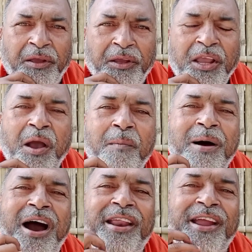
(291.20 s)
कि
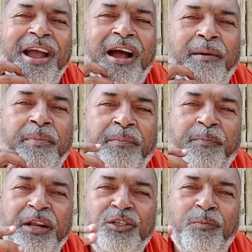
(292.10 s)
हमारे
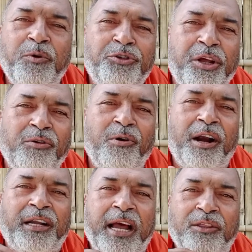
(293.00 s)
ब्रजभूषण को
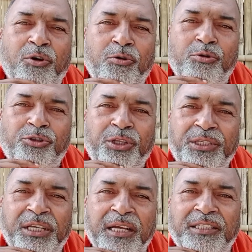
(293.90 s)
हटा दो कुश्ती
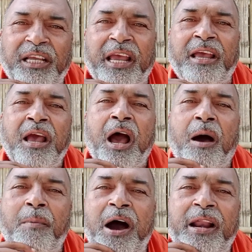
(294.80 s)
संघ से
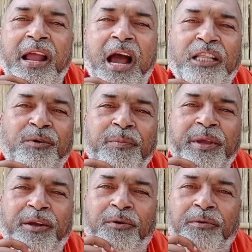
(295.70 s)
हमारे आदमी
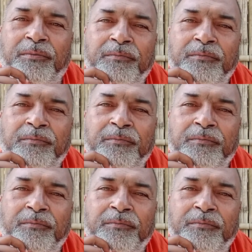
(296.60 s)
को